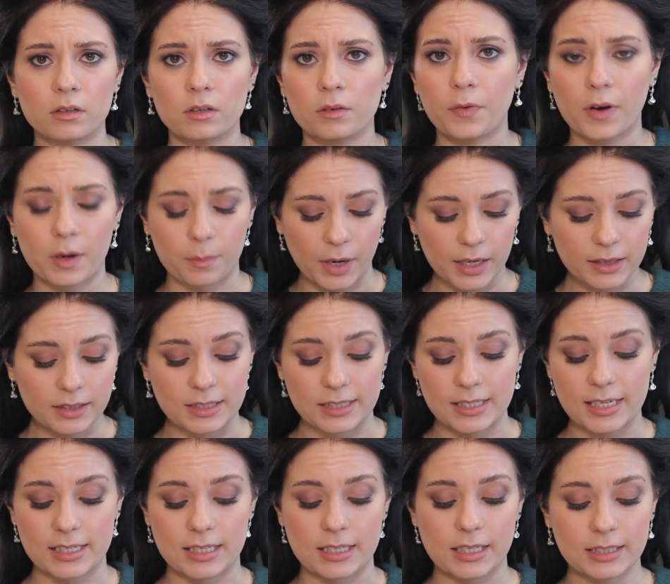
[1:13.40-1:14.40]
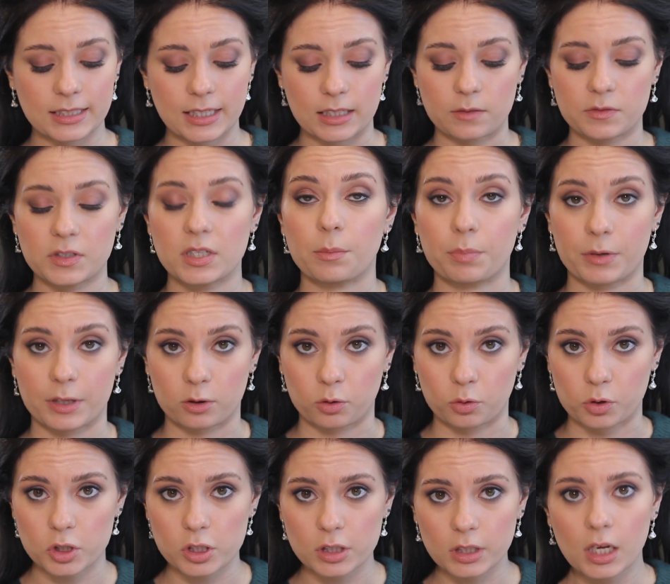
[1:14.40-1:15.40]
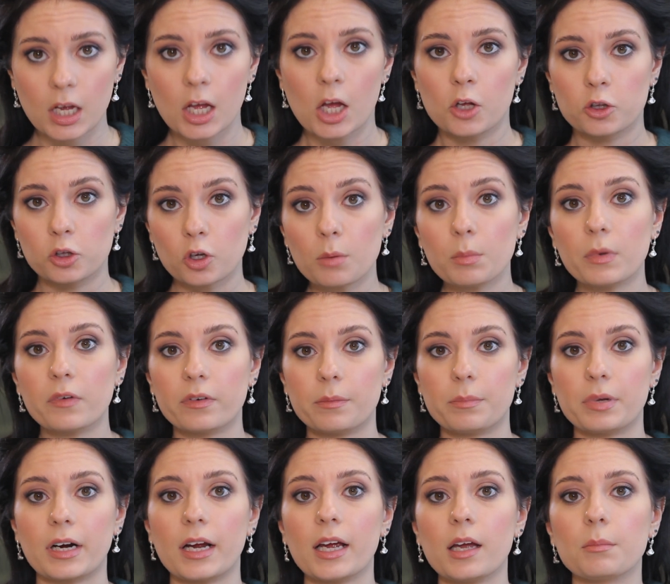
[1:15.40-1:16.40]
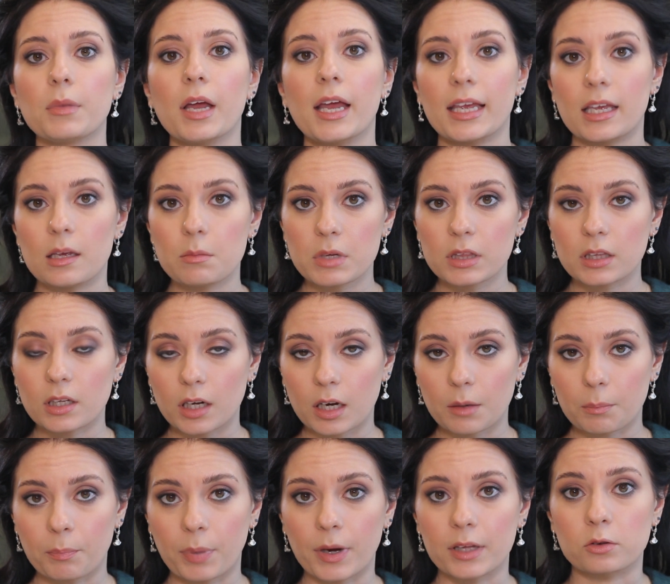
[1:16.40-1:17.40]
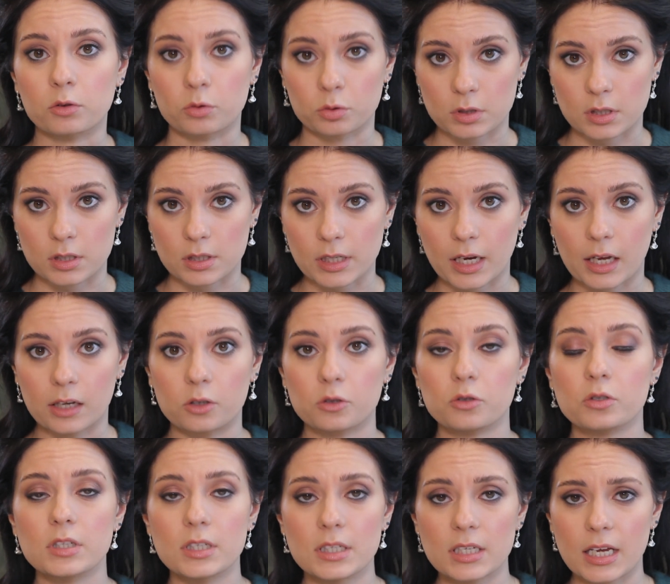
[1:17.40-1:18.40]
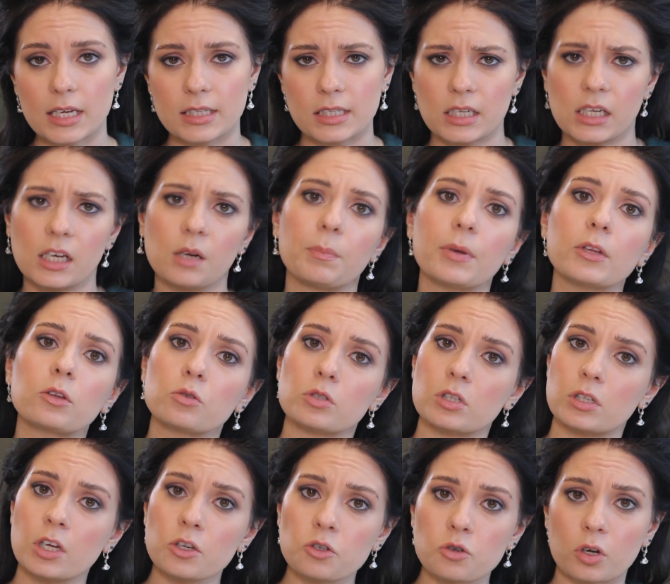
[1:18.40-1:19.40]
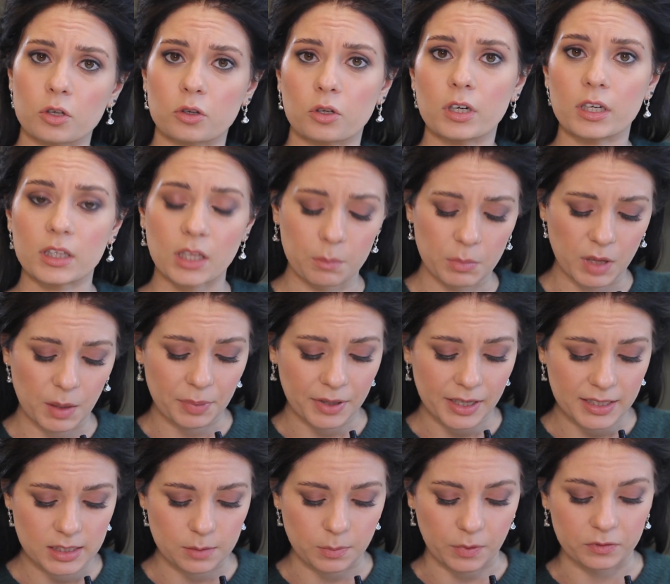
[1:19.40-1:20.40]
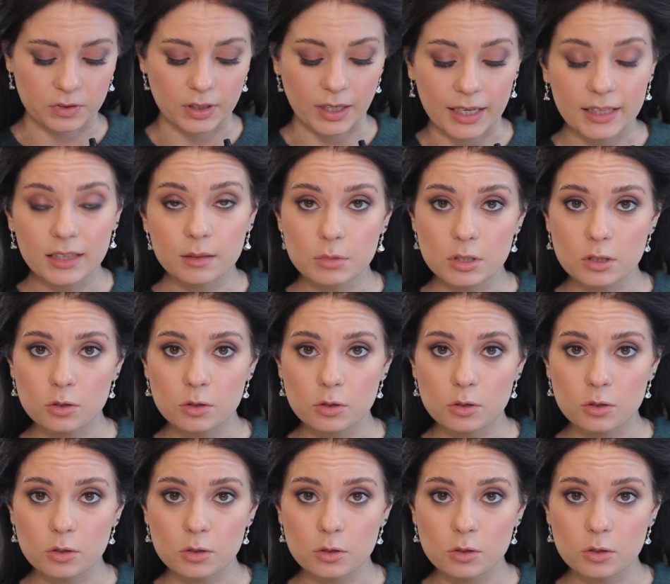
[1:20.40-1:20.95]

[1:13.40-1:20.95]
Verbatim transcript: э, формат, здесь они, кстати, все предложены, то мы выбираем именно под ту социальную сеть или под ту задачу, которая нам необходима. В данном